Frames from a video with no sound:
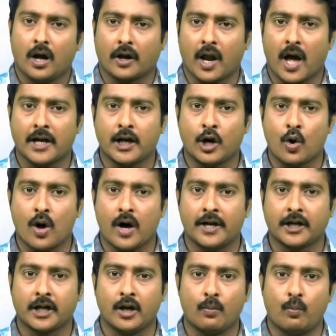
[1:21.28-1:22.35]
రాగి
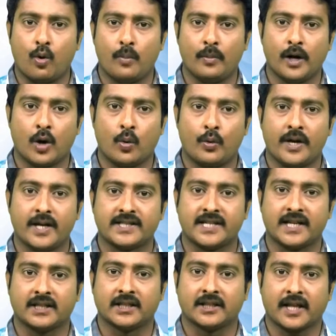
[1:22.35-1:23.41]
లోహానికి భూమిలో ఉండే
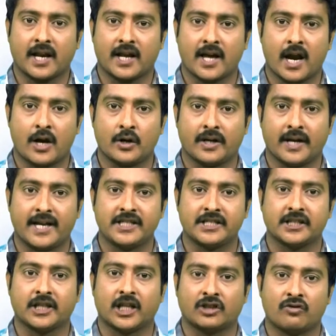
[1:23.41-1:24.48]
శక్తి తరంగాలను
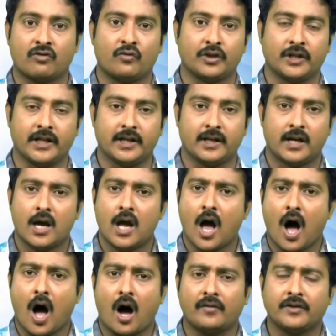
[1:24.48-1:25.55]
గ్రహించే తత్వం ఉంది
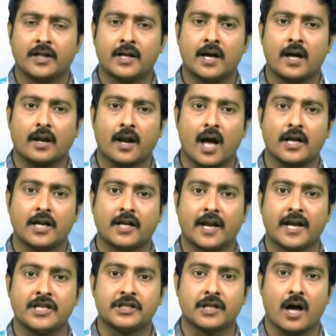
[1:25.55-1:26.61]
ఆ విధంగా రాగి
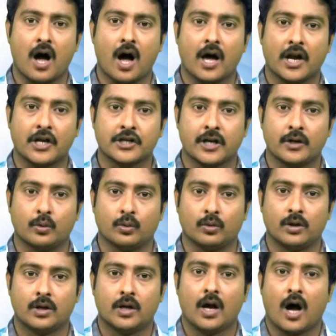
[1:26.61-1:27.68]
గ్రహించిన ఆకర్షణను
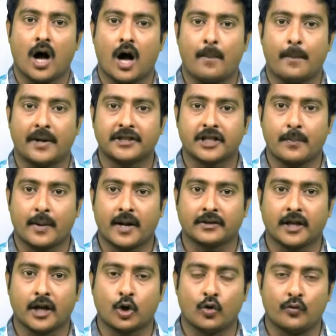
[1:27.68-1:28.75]
ఆ పరిసర
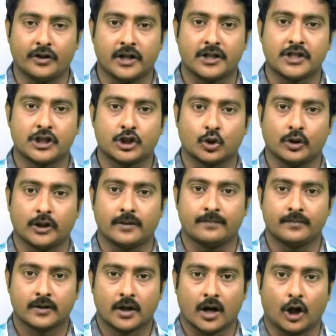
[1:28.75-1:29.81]
ప్రాంతాలకు విడుదల చేస్తుంది
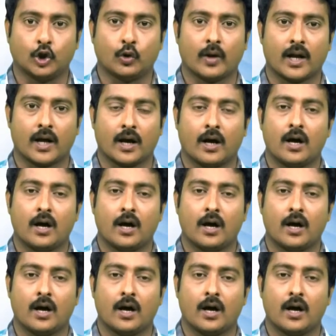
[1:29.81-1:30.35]
అందువల్ల